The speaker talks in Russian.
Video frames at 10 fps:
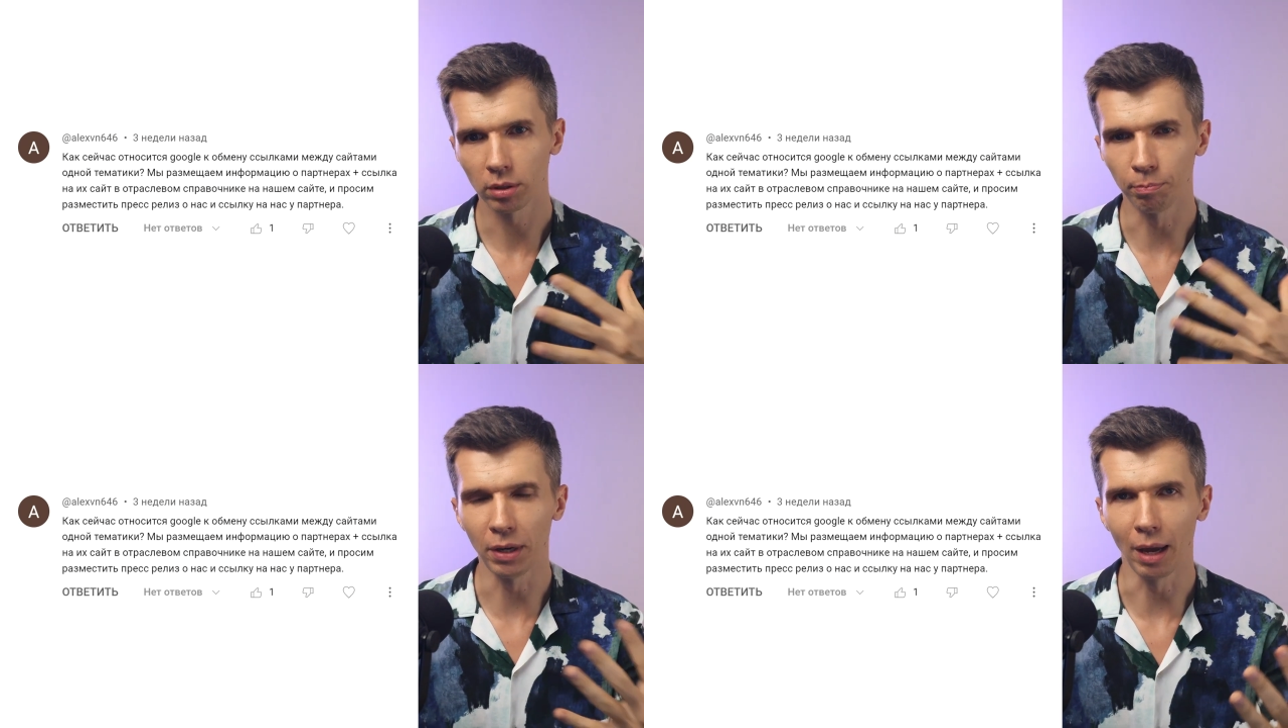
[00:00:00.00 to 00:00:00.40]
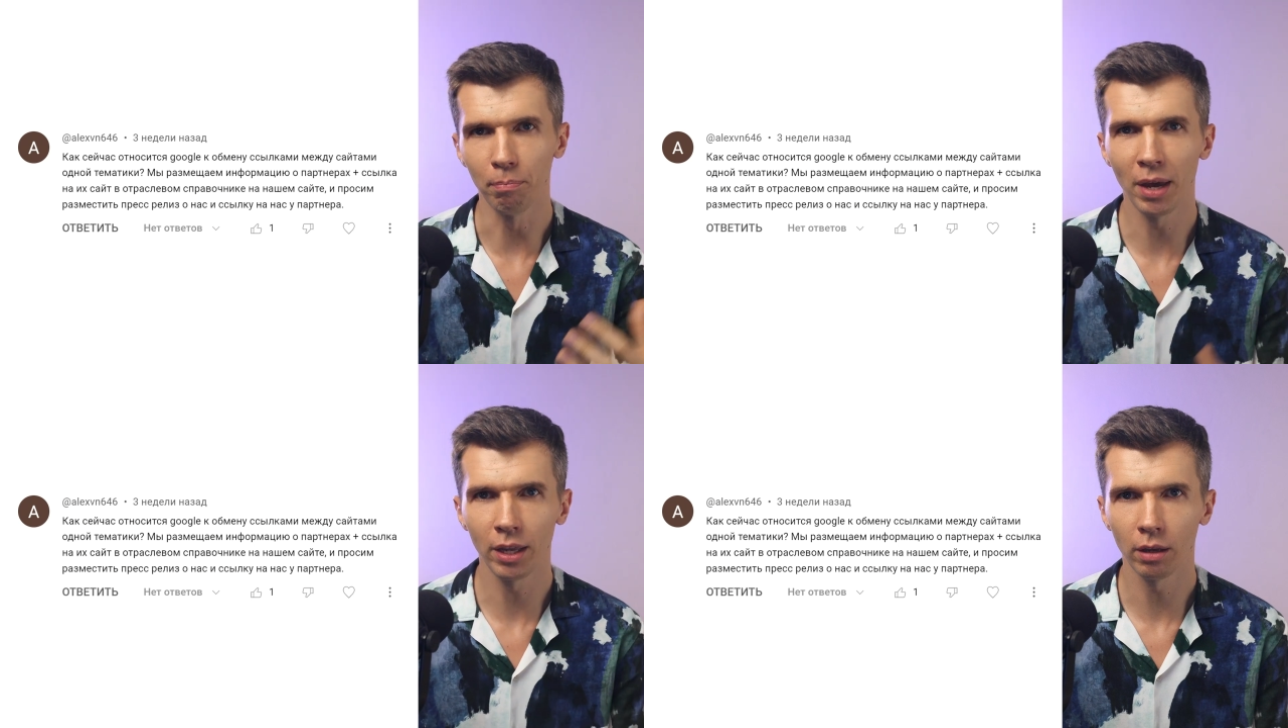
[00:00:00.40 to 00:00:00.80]
при
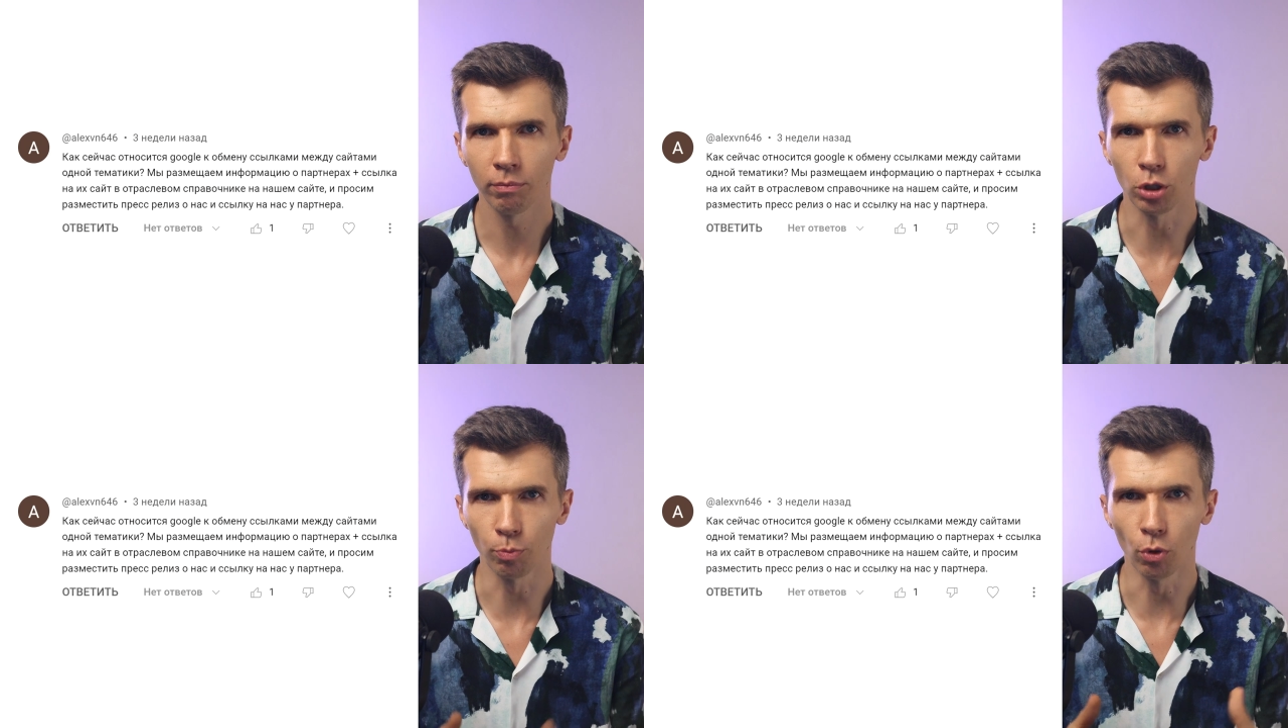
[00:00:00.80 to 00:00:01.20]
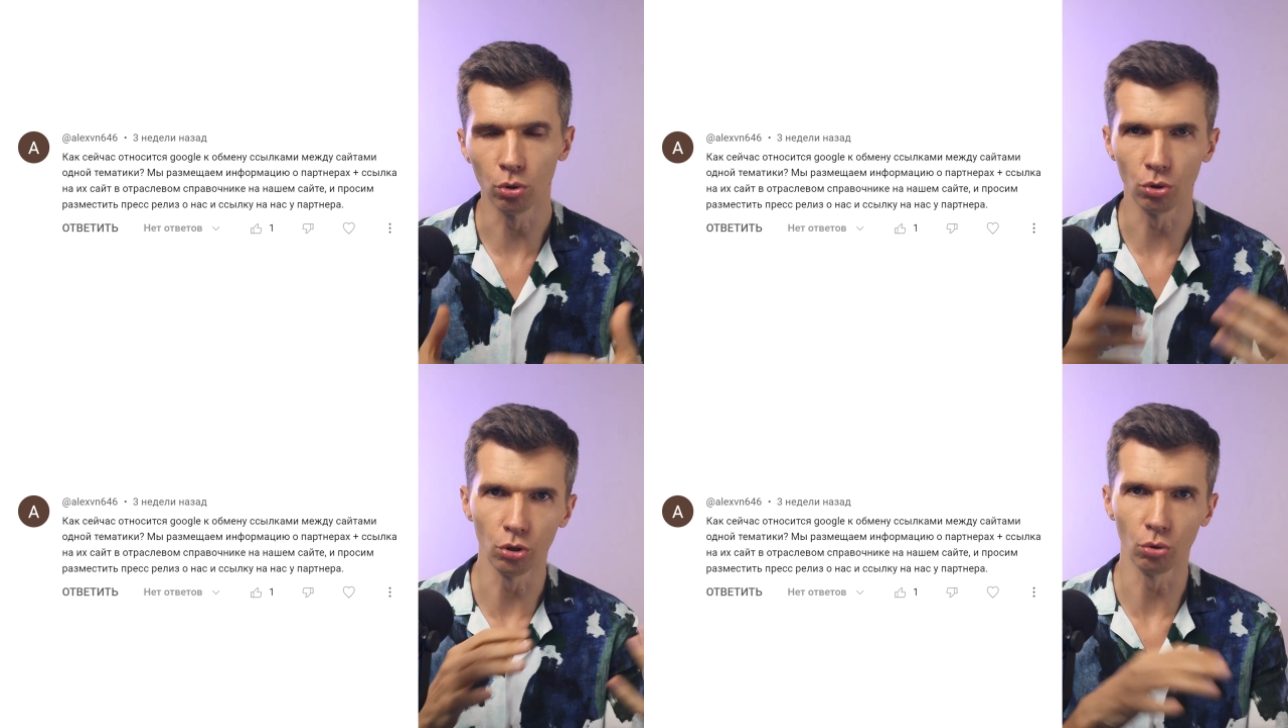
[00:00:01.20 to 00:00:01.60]
обмене
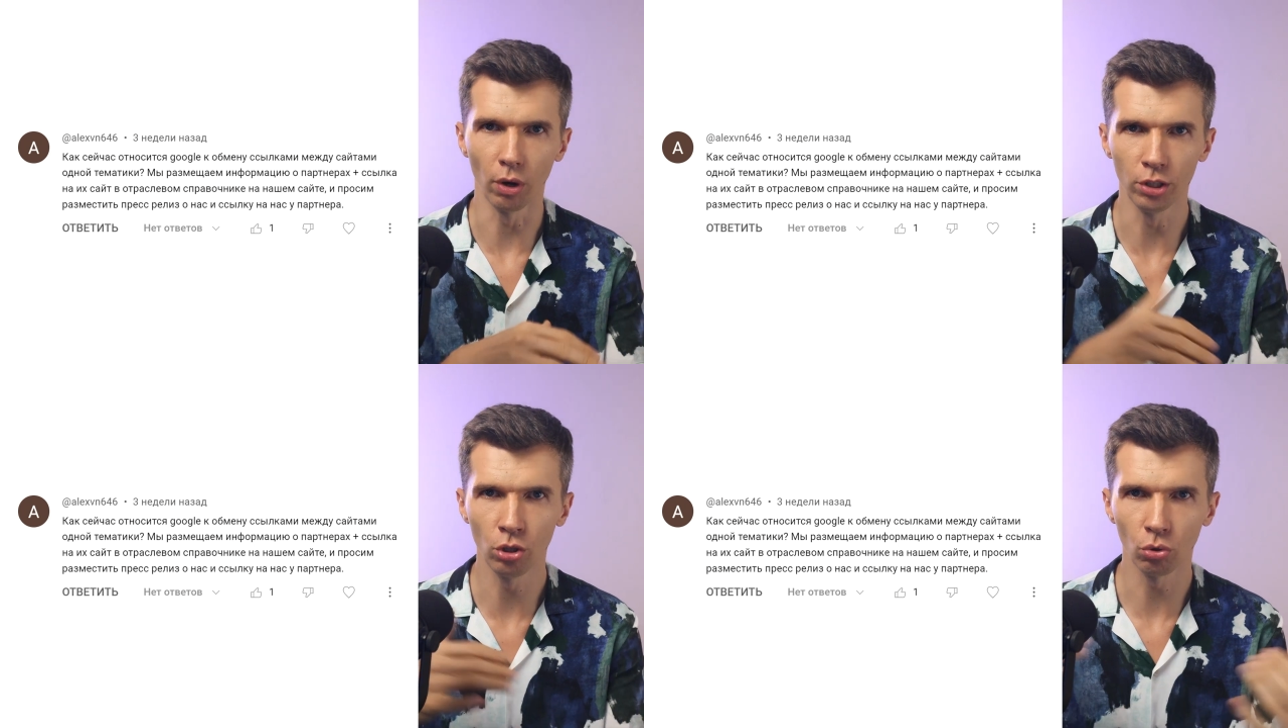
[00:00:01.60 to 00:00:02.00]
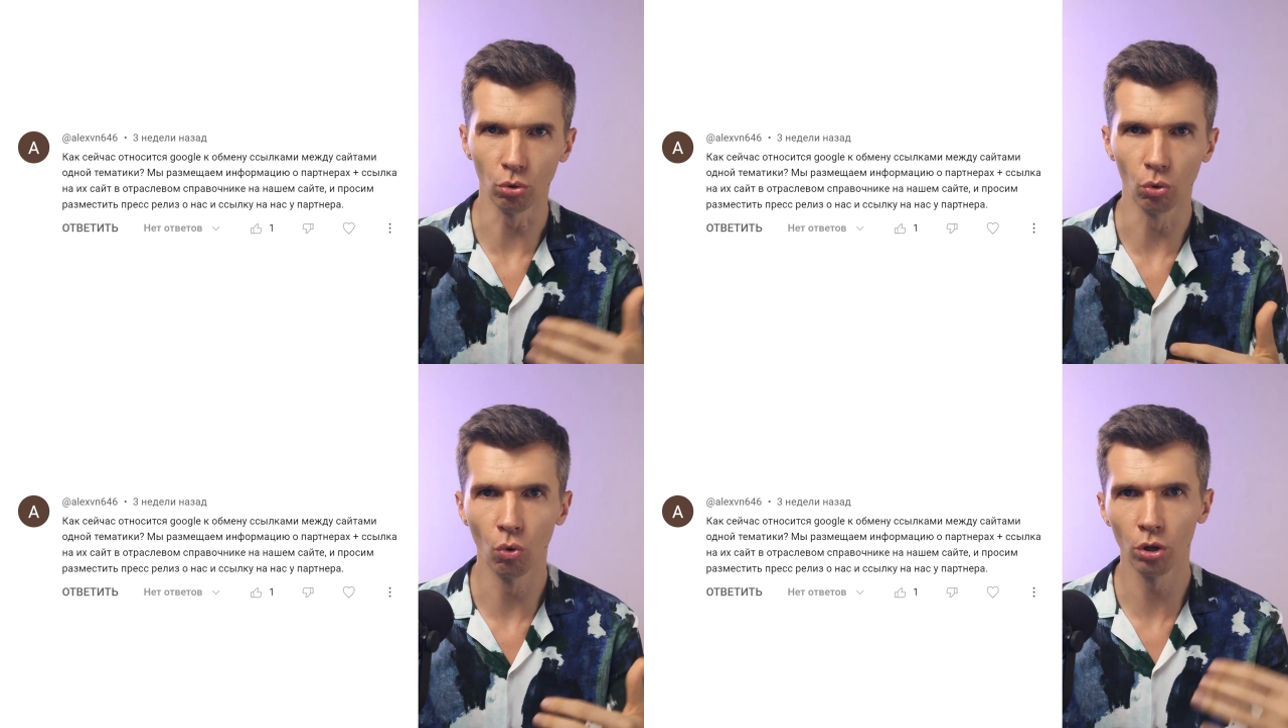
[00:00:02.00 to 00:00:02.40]
используете то один, то
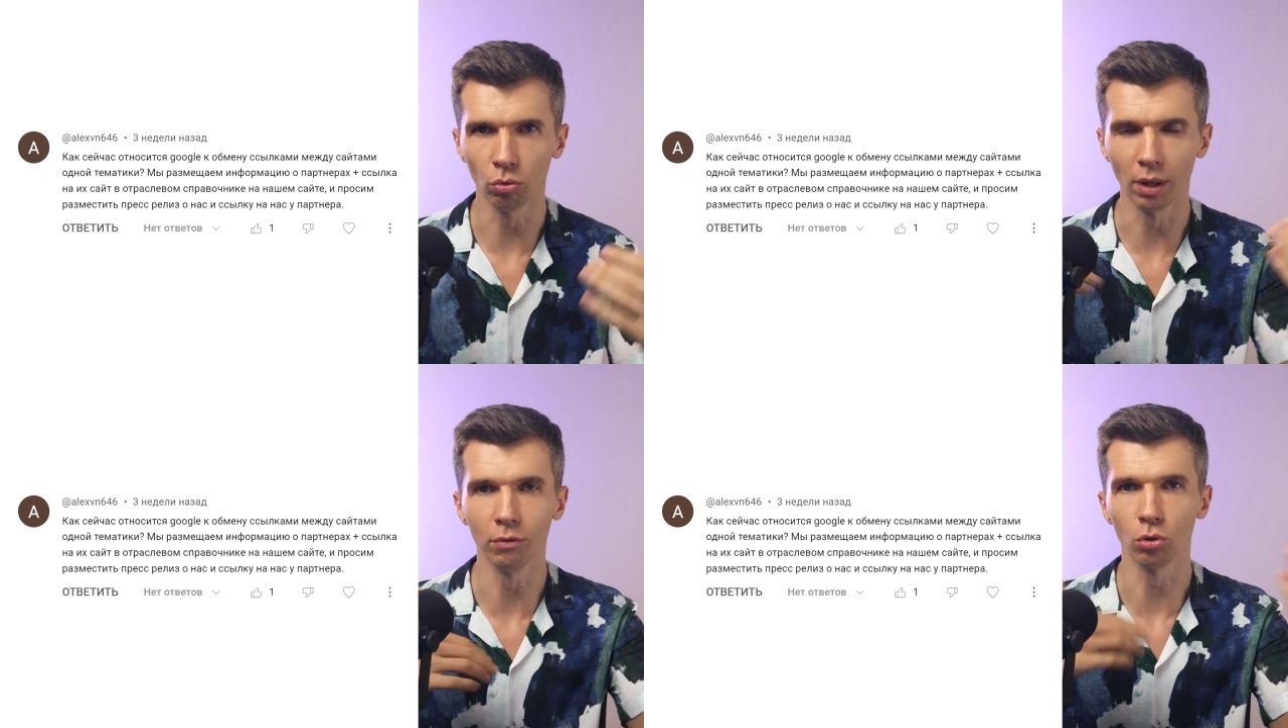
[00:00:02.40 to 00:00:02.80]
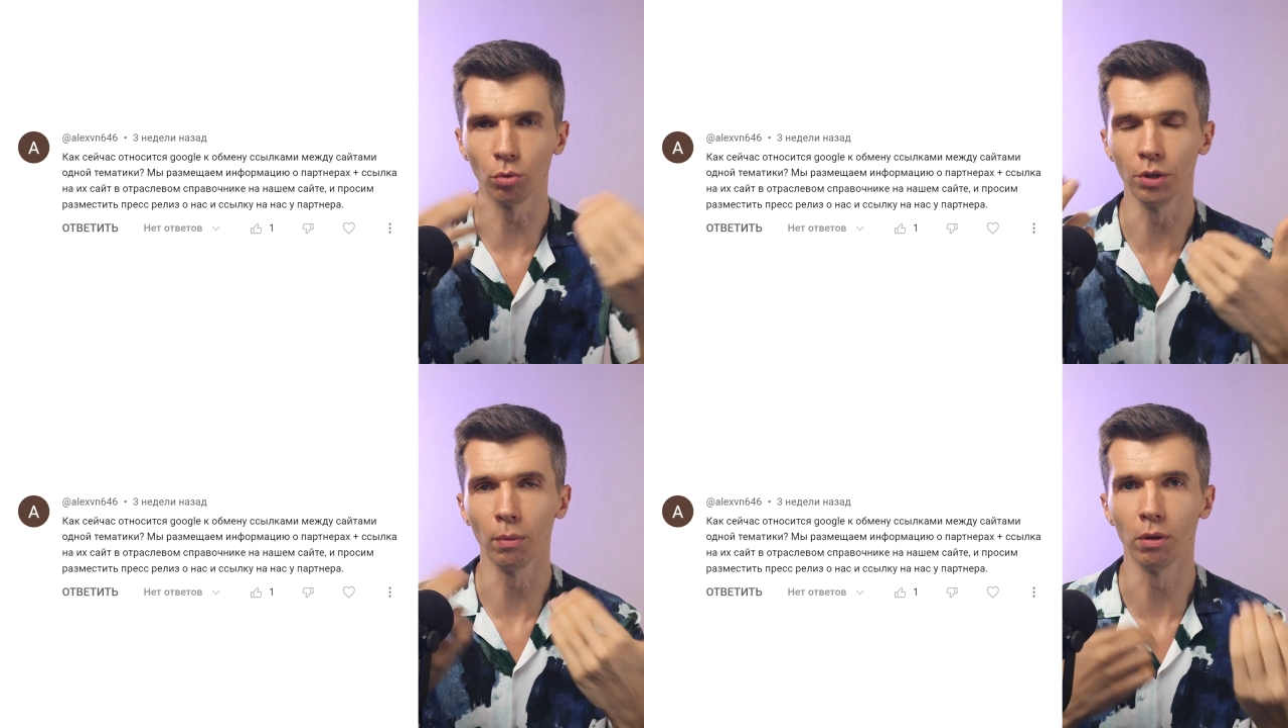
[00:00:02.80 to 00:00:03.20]
другой, но главное,
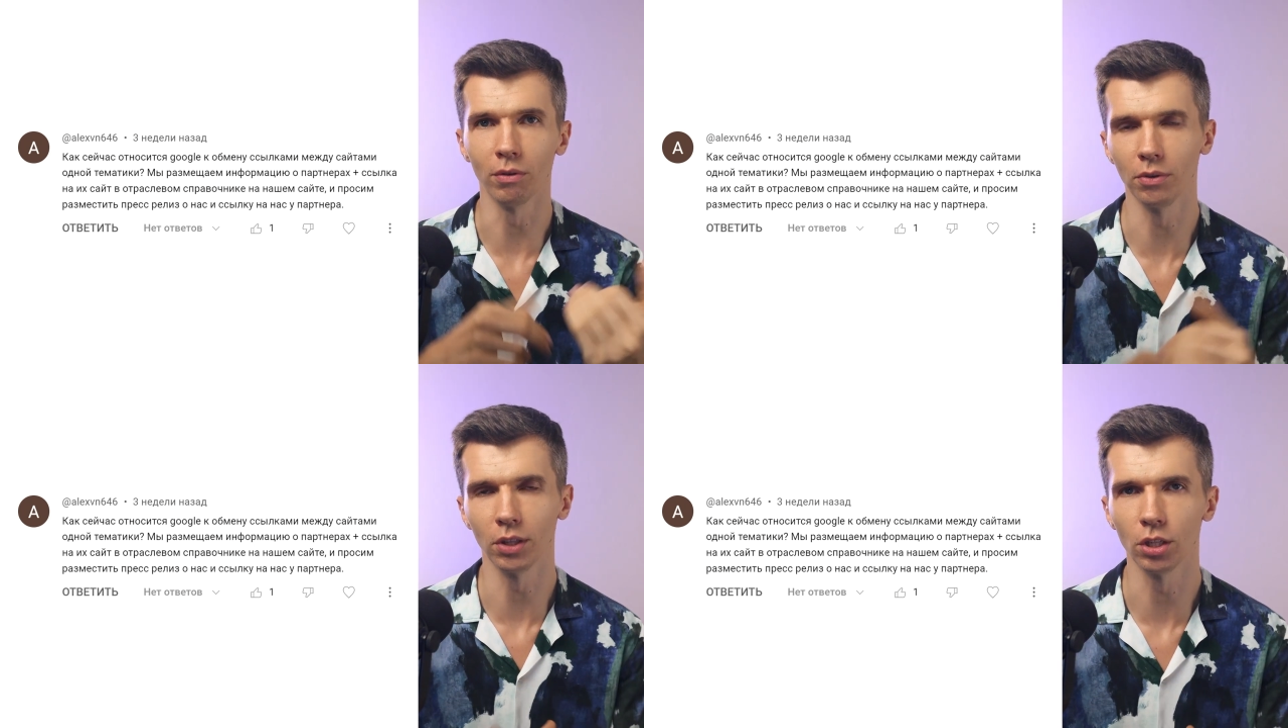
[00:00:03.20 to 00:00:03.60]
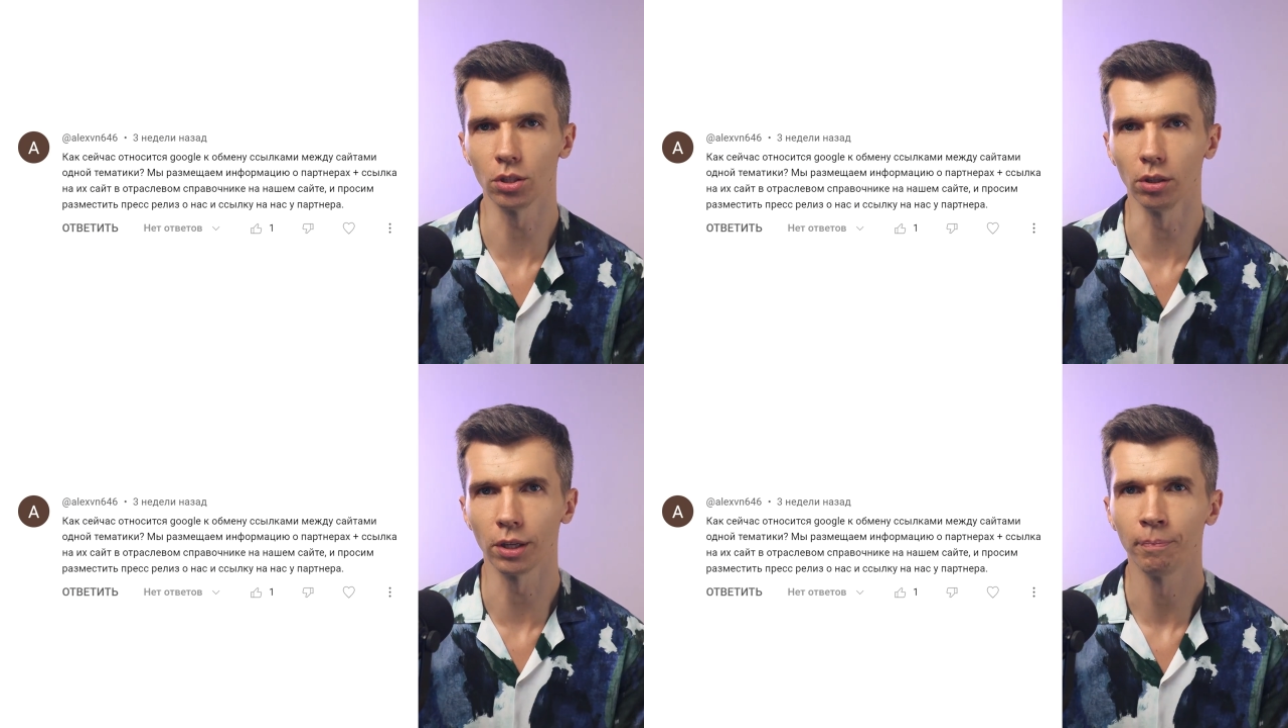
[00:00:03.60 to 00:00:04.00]
чтобы не было возвратной
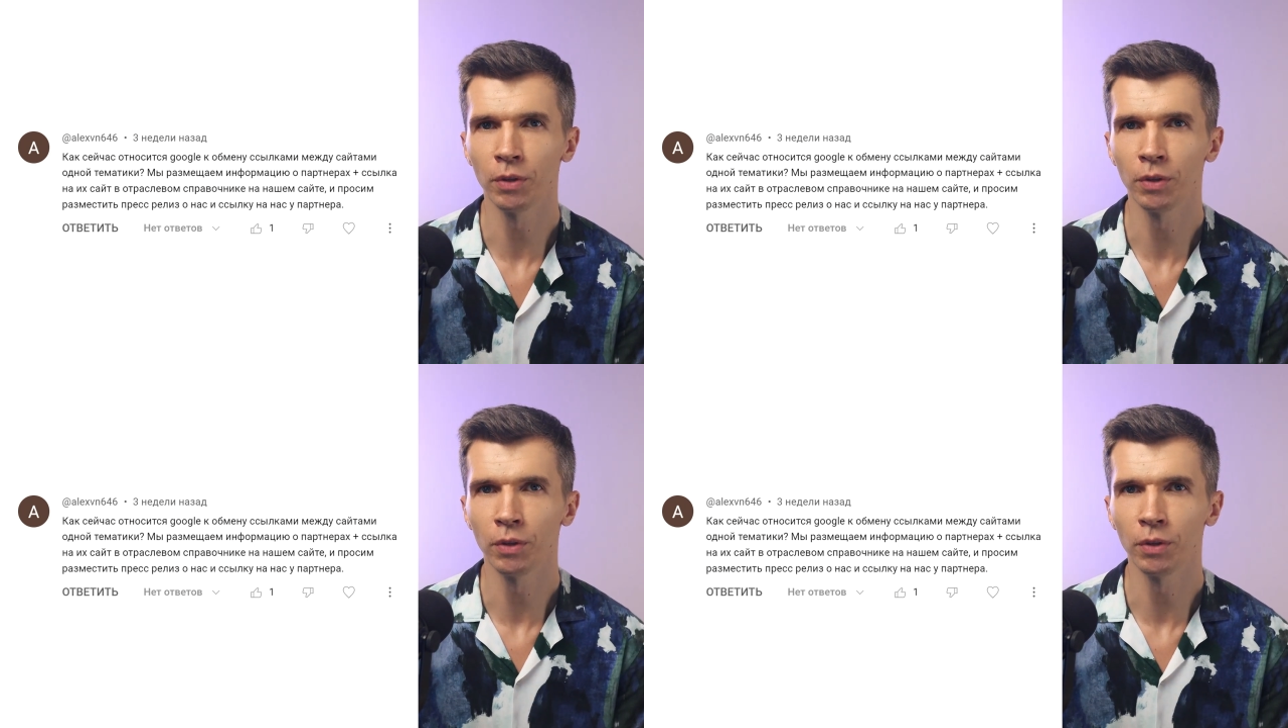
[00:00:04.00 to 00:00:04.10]
ссылки.